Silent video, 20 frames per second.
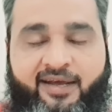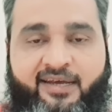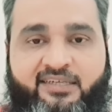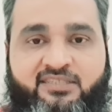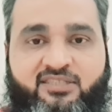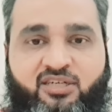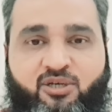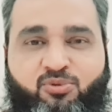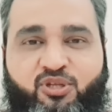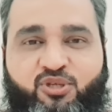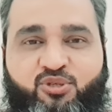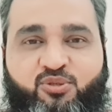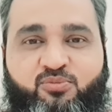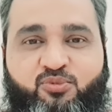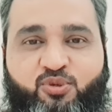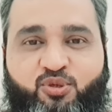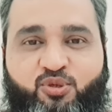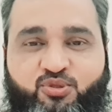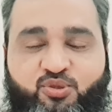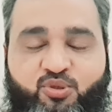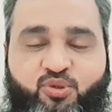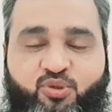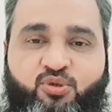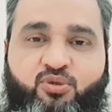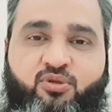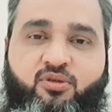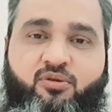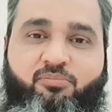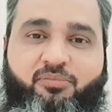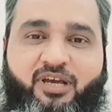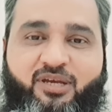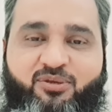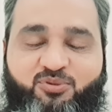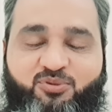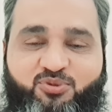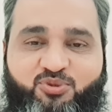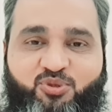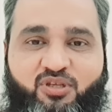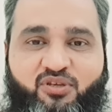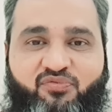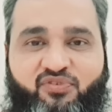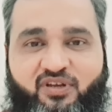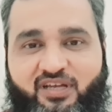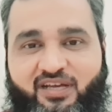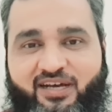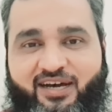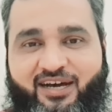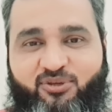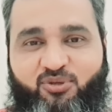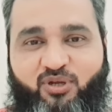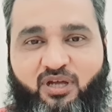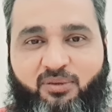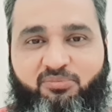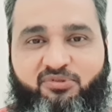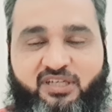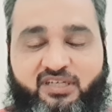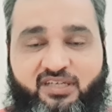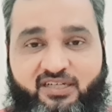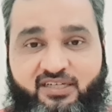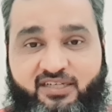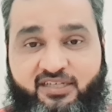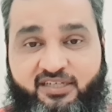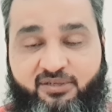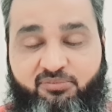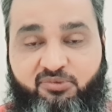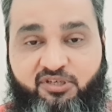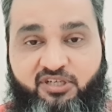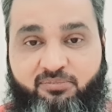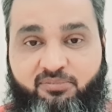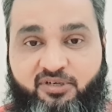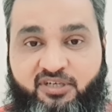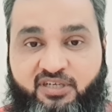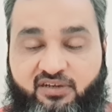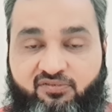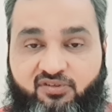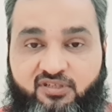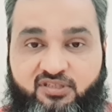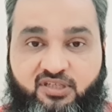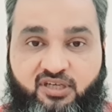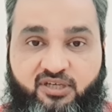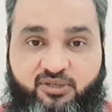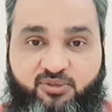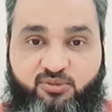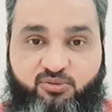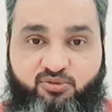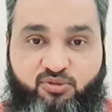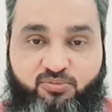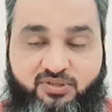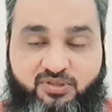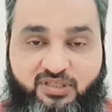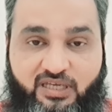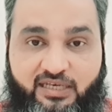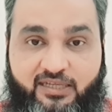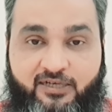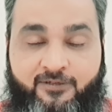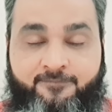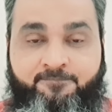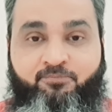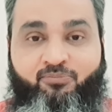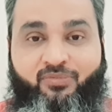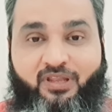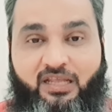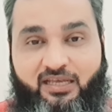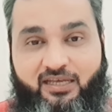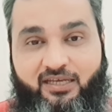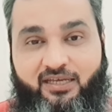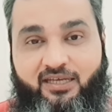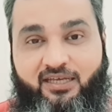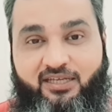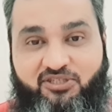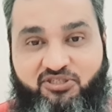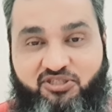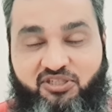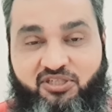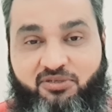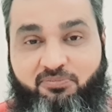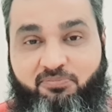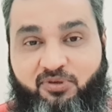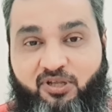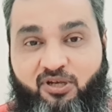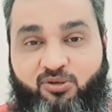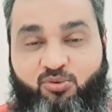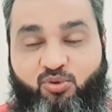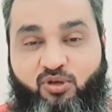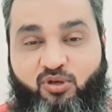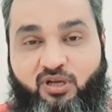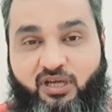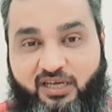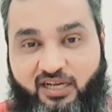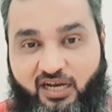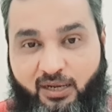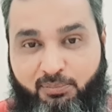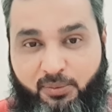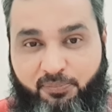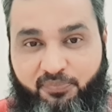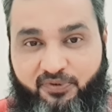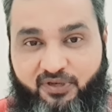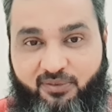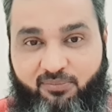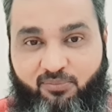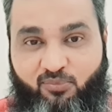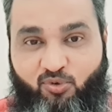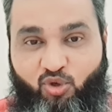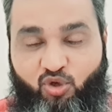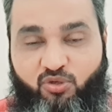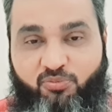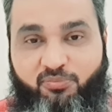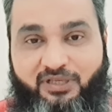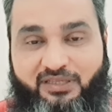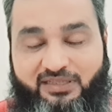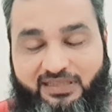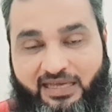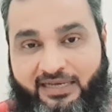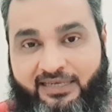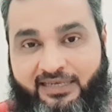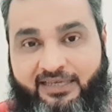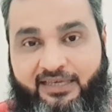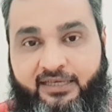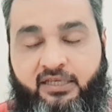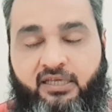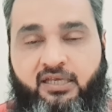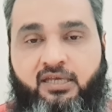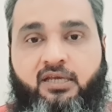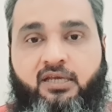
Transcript: असलम दोस्तों मैं हूं जुल्कीफ़ल ख़ान और आप देख रहे हैं मिनकबर ट्रैवल्स का यूट्यूब चैनल जी बिल्कुल अगर आप अपने मुल्क में तंग हैं